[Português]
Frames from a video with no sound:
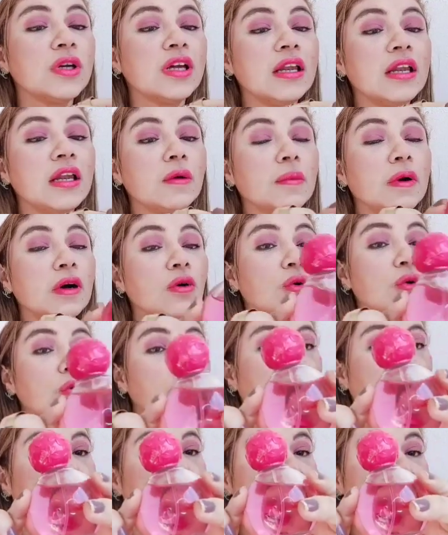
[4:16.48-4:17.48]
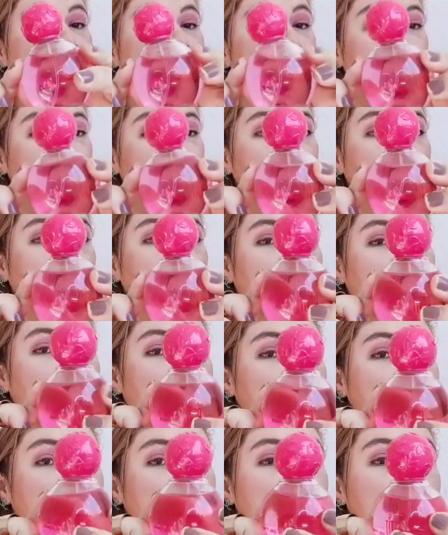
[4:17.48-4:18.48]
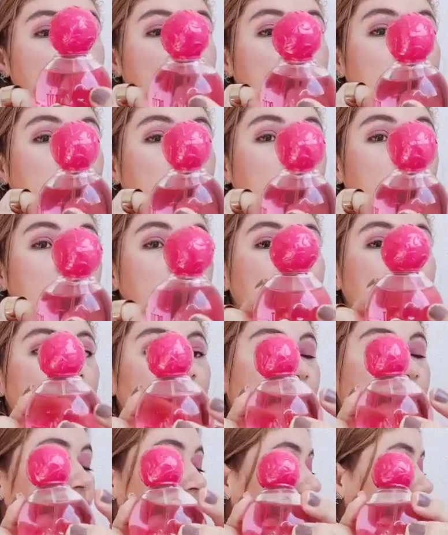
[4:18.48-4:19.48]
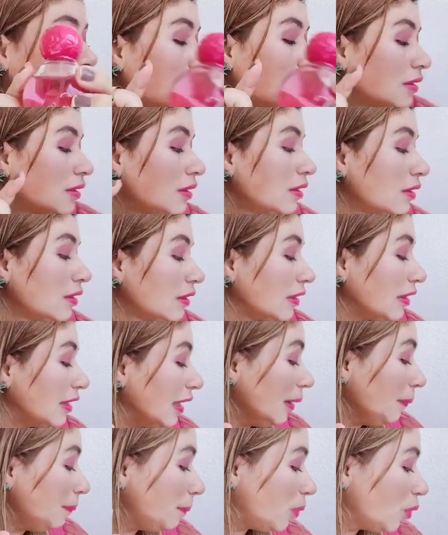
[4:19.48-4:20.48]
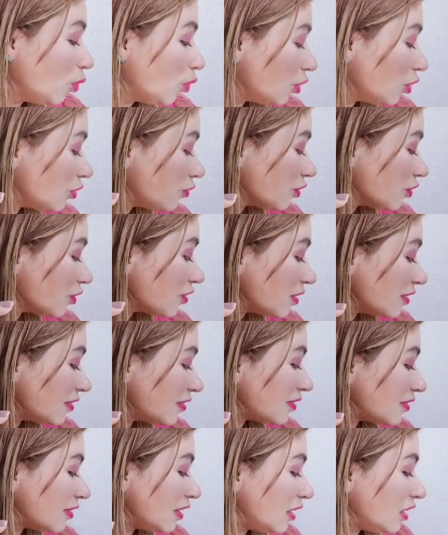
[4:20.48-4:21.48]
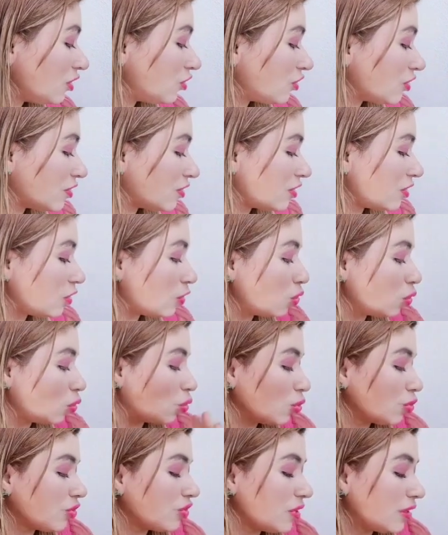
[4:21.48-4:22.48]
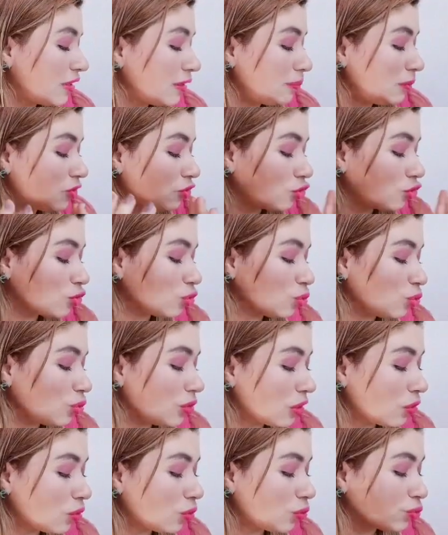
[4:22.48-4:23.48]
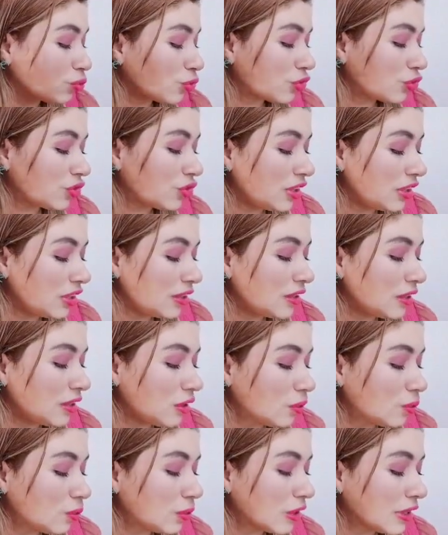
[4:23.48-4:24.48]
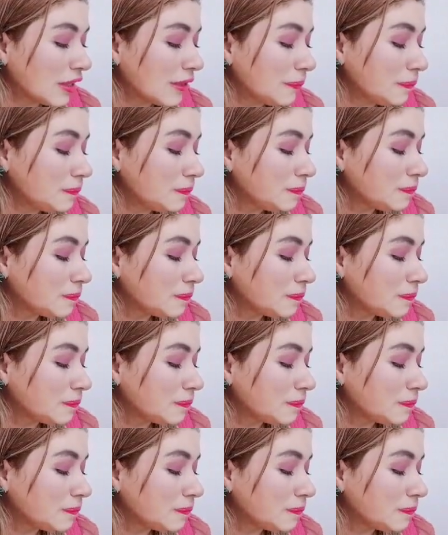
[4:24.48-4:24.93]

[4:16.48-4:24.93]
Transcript: que ele é uma colônia, não é de parfum. Depois você sente esse doce que mistura com cítrico, né?